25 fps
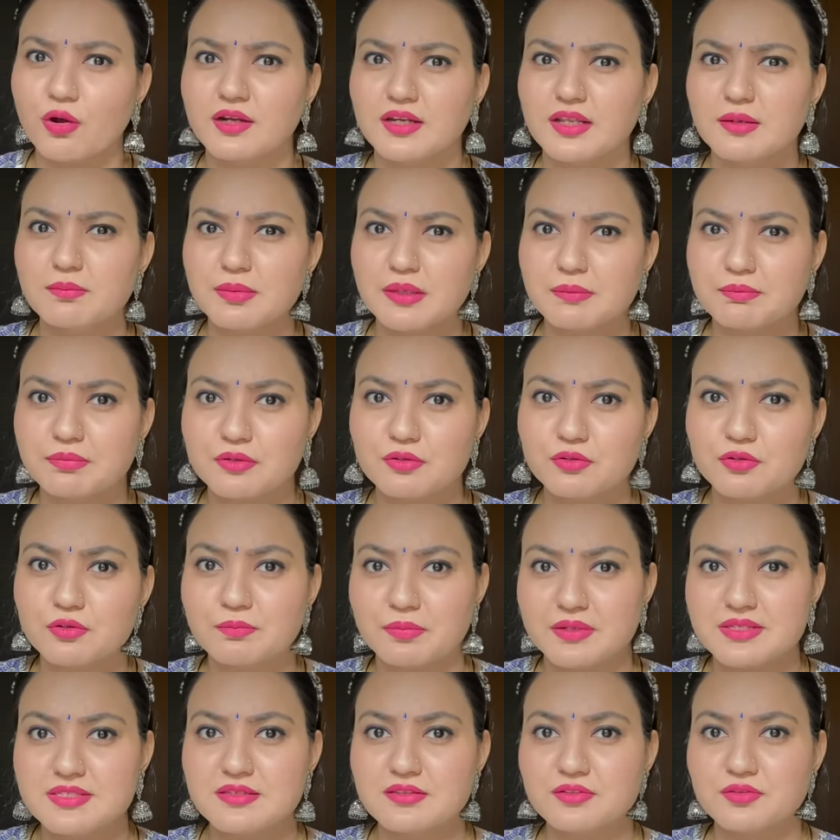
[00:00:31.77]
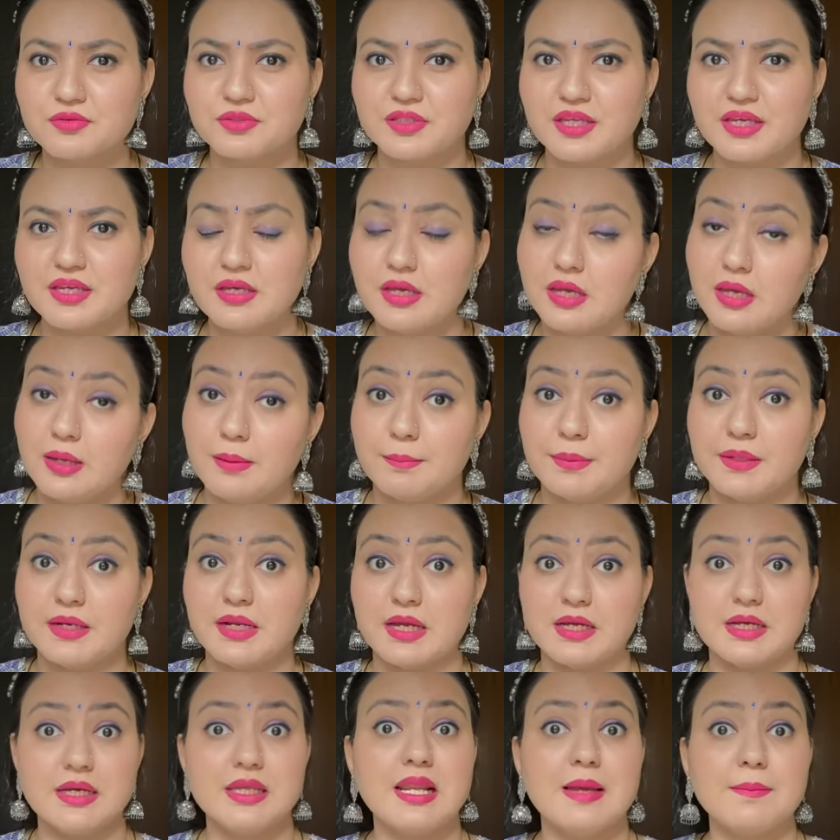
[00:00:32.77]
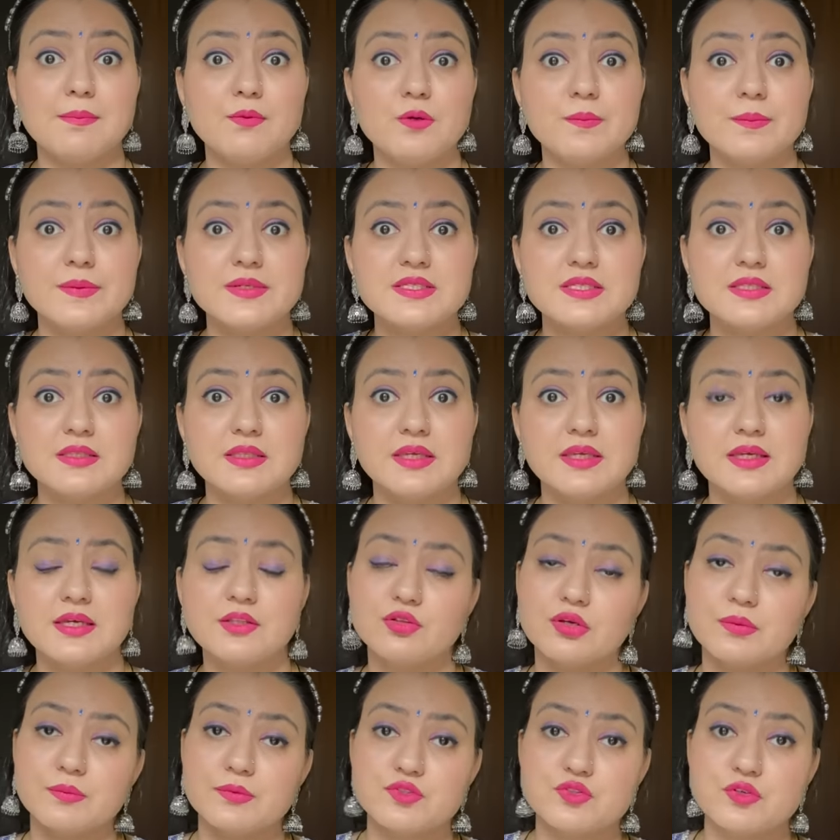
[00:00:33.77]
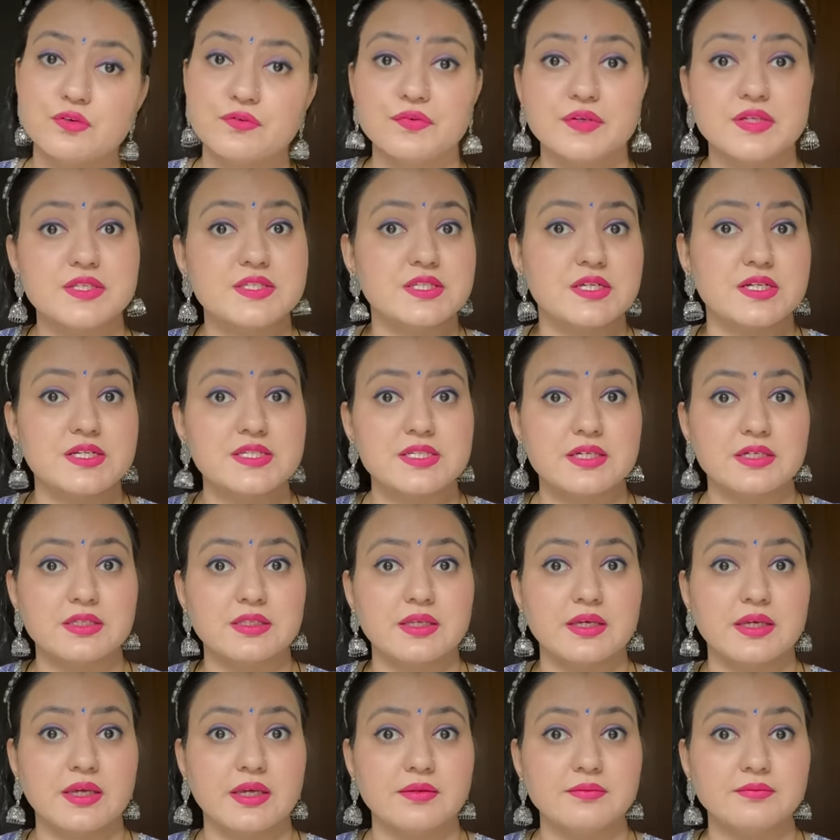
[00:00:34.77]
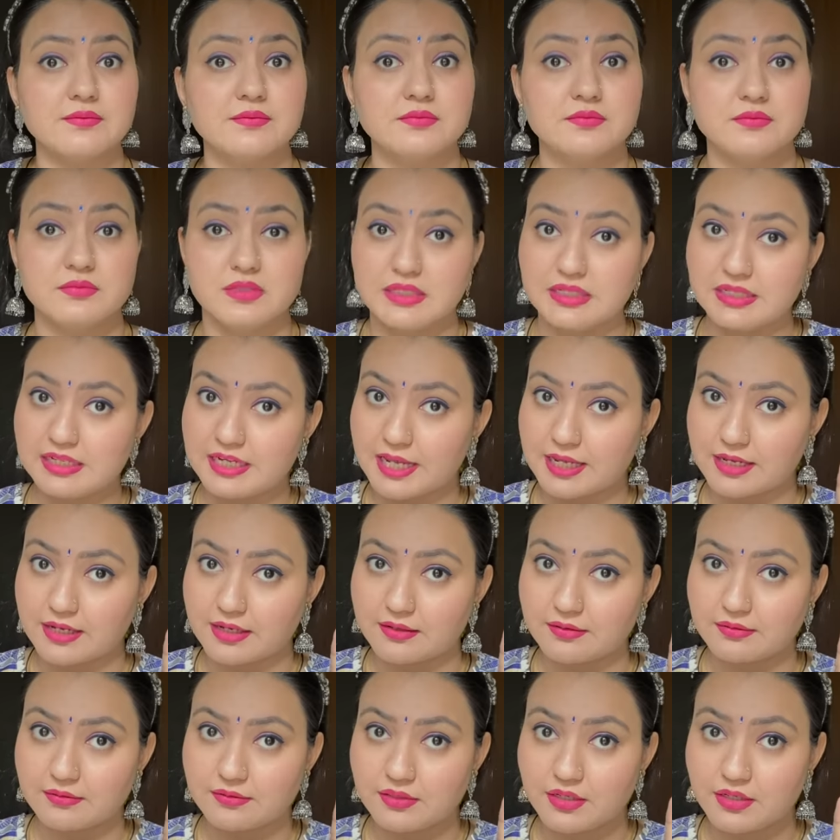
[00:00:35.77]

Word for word: एंड पेपर लुक पसंद होता है पर अगर आपको पसंद नहीं है तो हम इसको फिक्स कर सकते हैं लेकिन